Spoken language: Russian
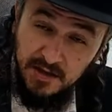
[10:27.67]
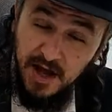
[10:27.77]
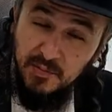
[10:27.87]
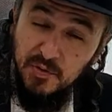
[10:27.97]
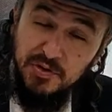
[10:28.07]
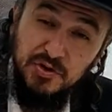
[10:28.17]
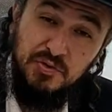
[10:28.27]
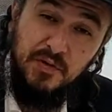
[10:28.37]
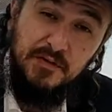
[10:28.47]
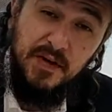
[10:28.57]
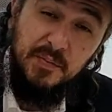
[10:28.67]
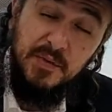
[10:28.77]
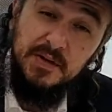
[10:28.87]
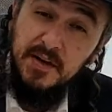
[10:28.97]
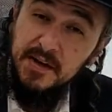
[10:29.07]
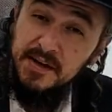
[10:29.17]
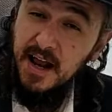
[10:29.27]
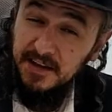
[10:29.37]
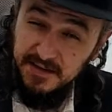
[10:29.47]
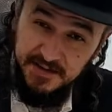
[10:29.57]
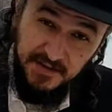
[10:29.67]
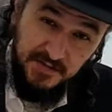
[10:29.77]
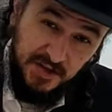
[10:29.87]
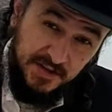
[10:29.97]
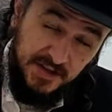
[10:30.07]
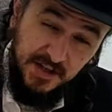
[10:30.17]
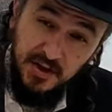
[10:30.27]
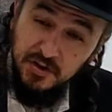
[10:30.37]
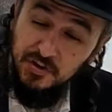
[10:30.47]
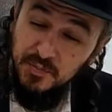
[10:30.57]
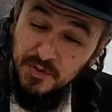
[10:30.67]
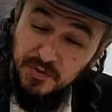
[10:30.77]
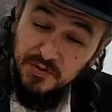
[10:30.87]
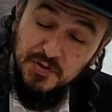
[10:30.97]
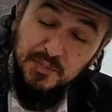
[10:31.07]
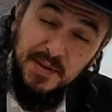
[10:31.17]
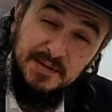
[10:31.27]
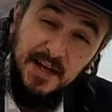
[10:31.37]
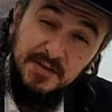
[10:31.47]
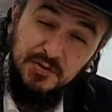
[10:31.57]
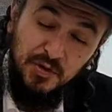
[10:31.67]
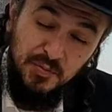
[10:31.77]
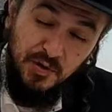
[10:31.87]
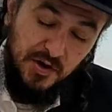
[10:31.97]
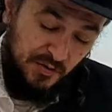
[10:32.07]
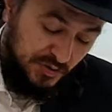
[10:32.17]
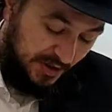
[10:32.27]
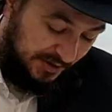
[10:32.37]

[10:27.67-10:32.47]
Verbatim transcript: Как может человек быть радостным в жизни, чтобы он должен познать, кто ему хорошее